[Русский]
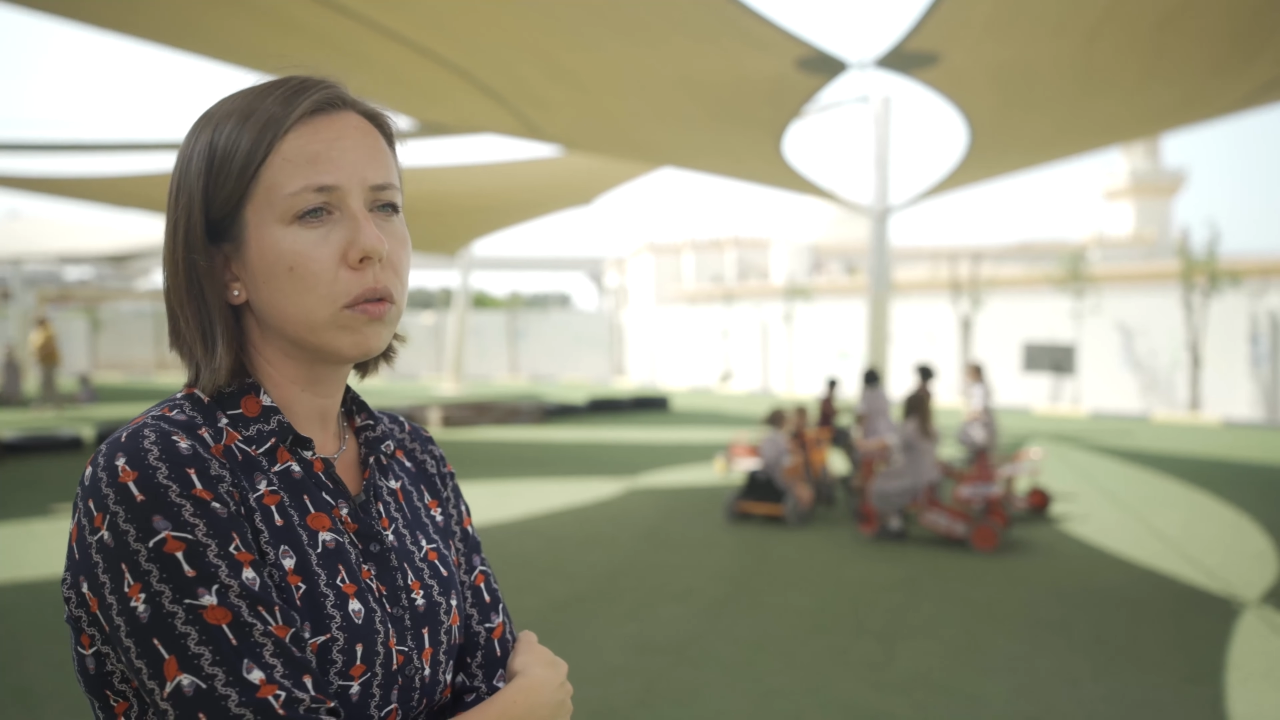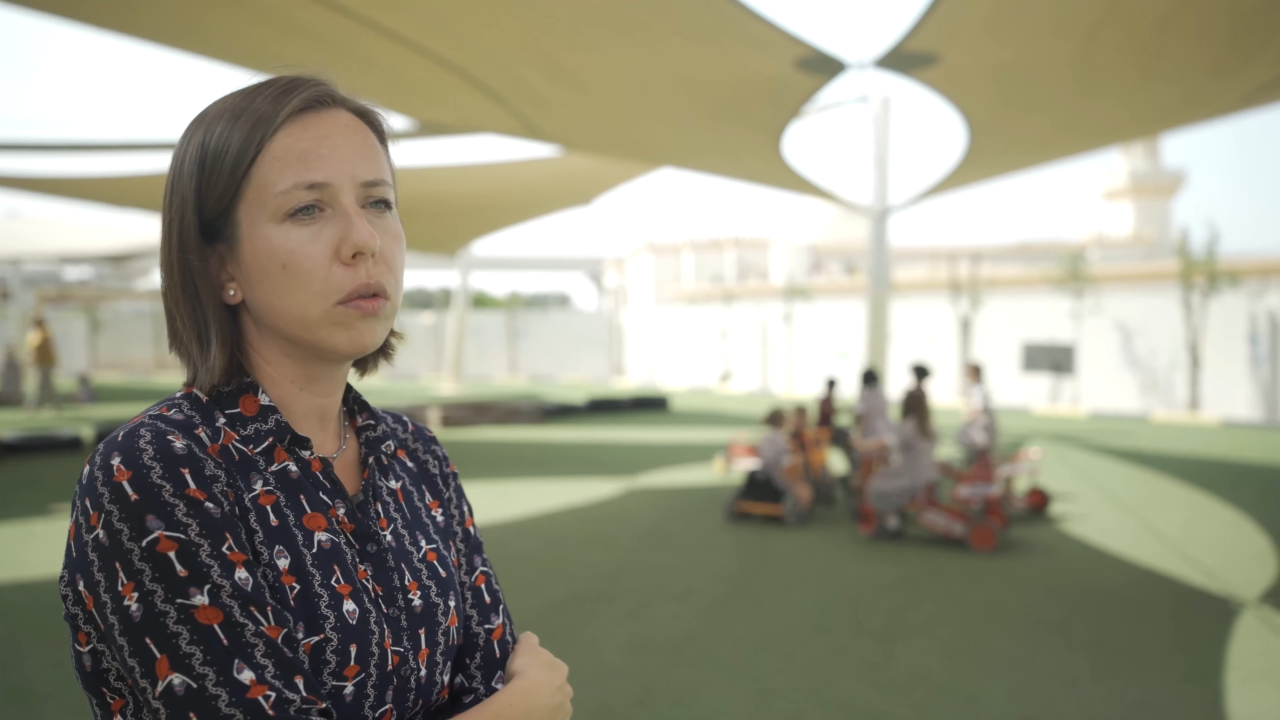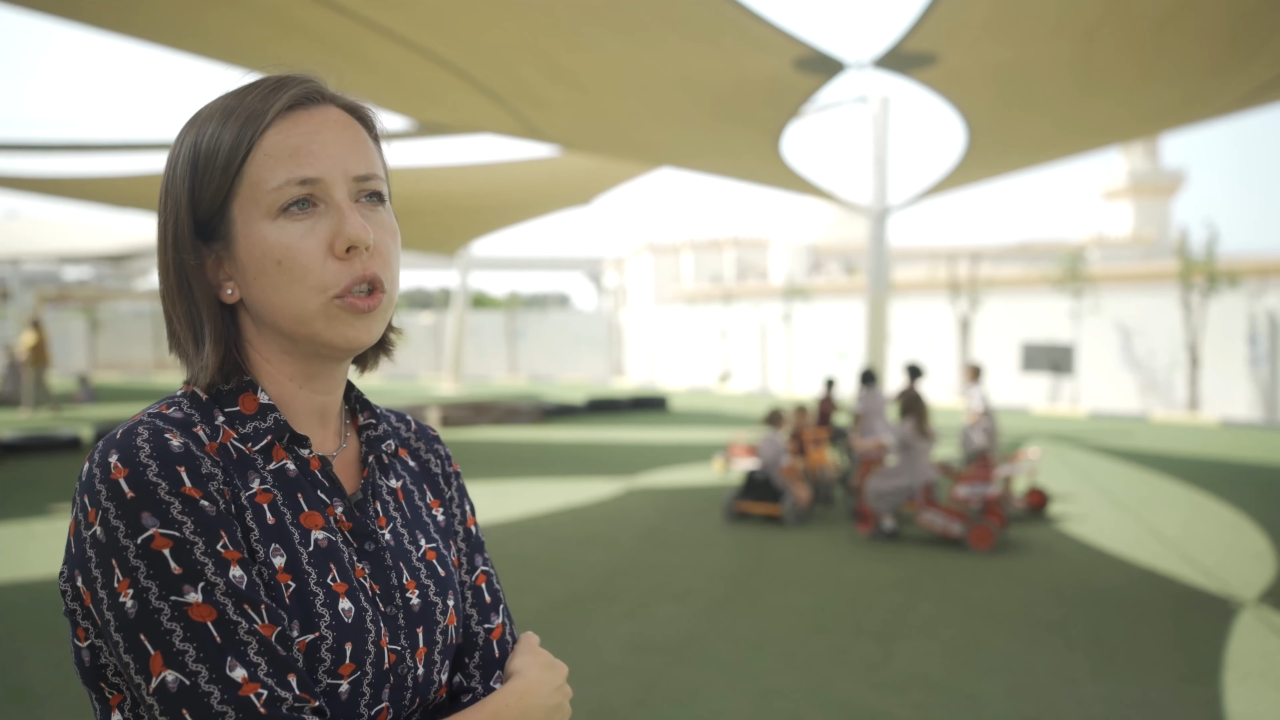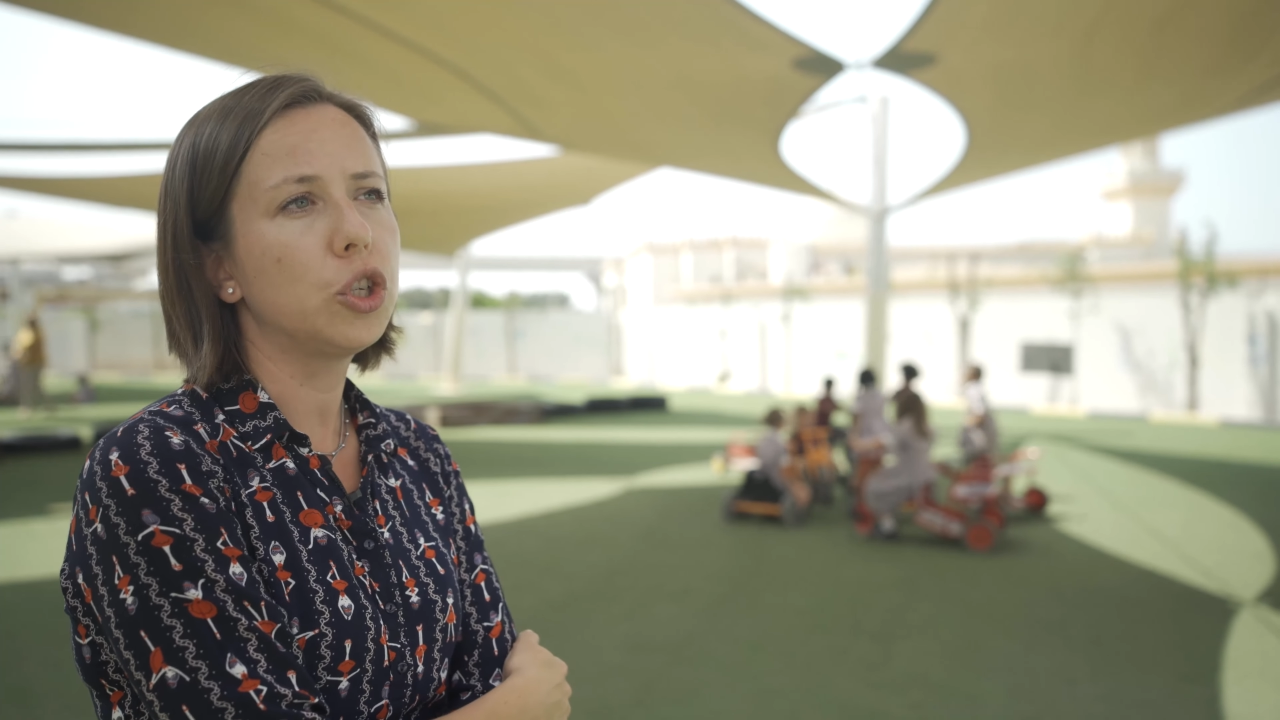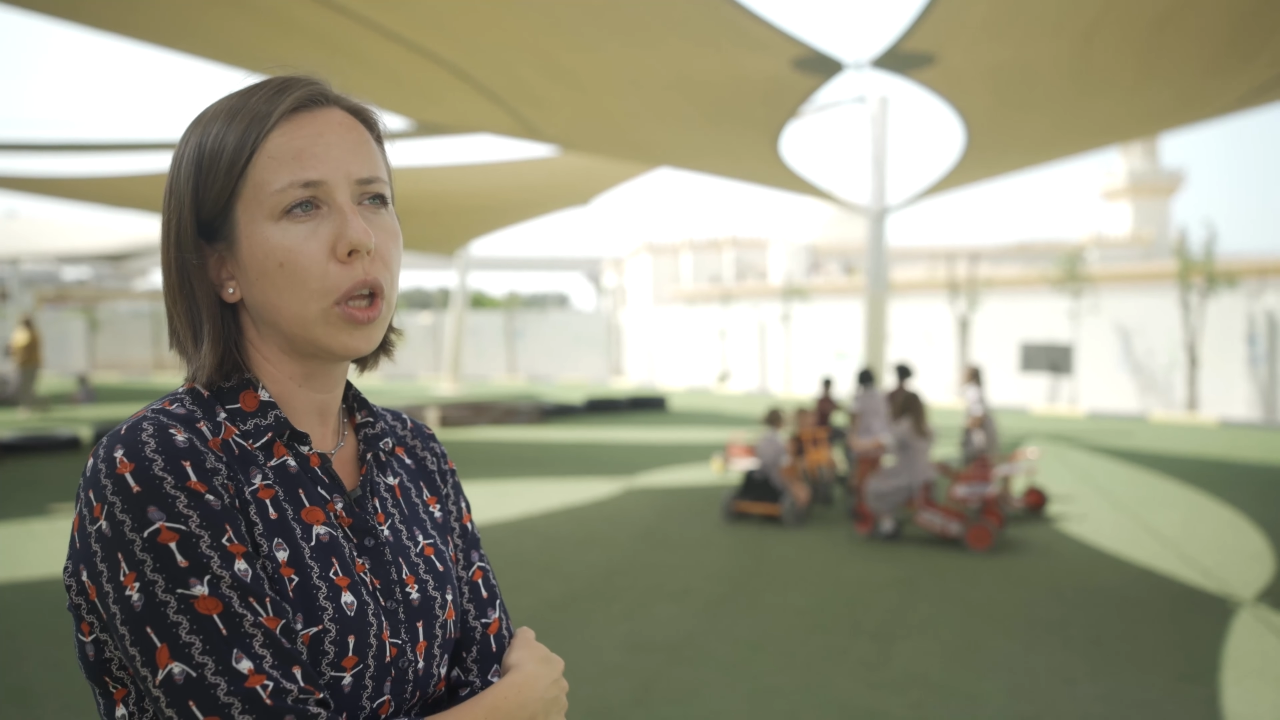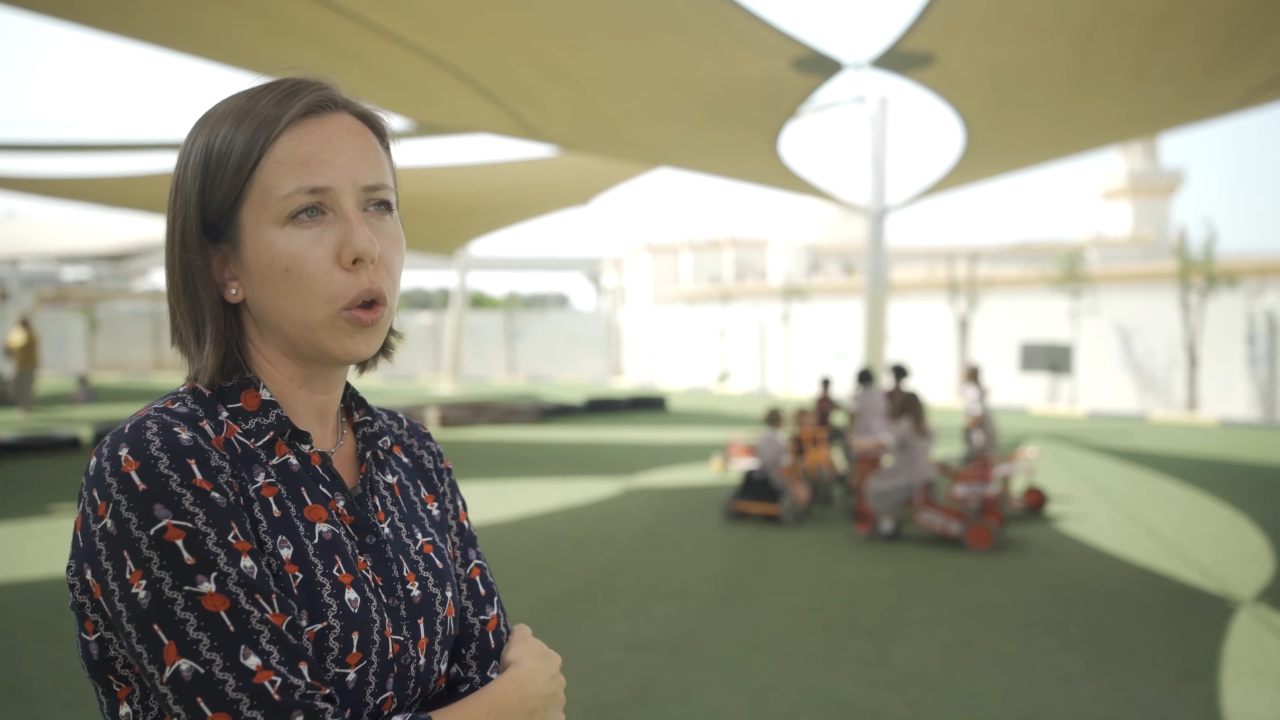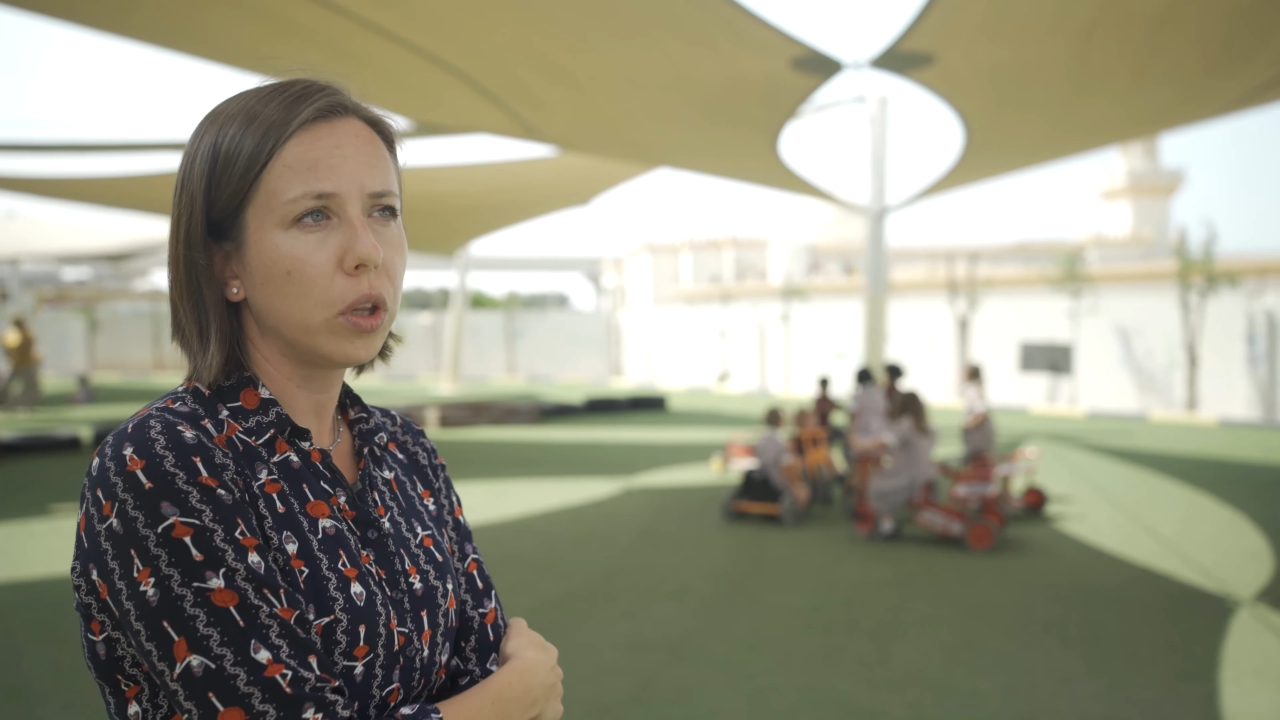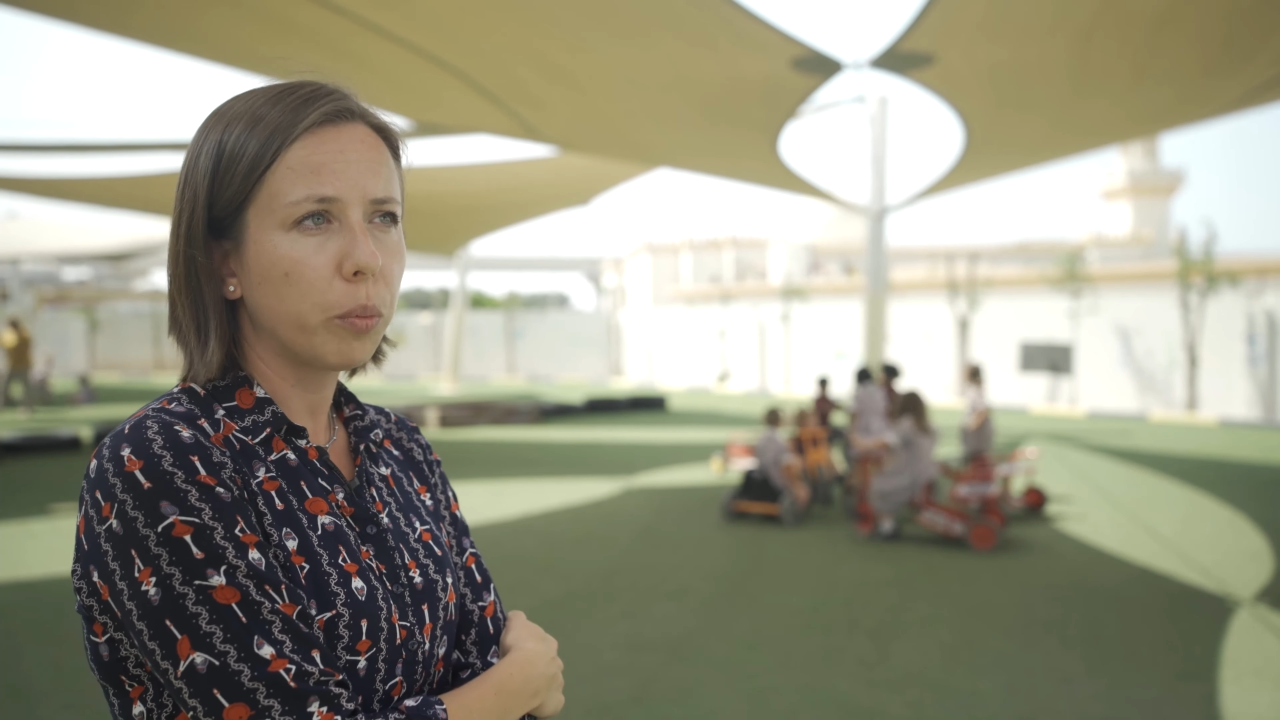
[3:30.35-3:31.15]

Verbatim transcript: и э, читают